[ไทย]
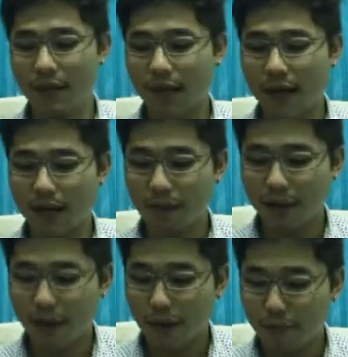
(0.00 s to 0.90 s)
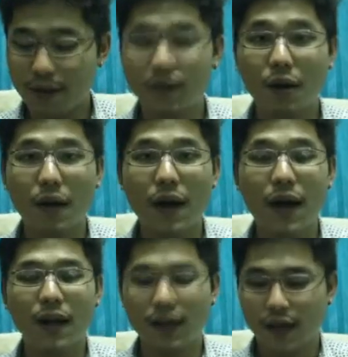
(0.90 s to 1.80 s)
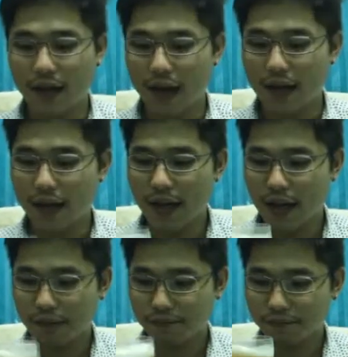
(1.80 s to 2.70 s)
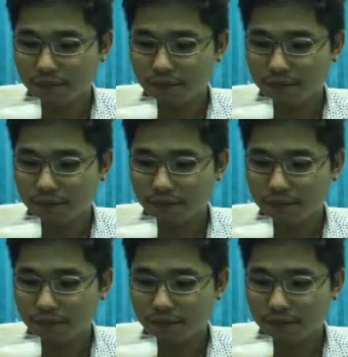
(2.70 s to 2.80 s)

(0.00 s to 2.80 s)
เมืองไทยที่เป็นทรัปปิสแต่ว่าอันนี้เนี่ย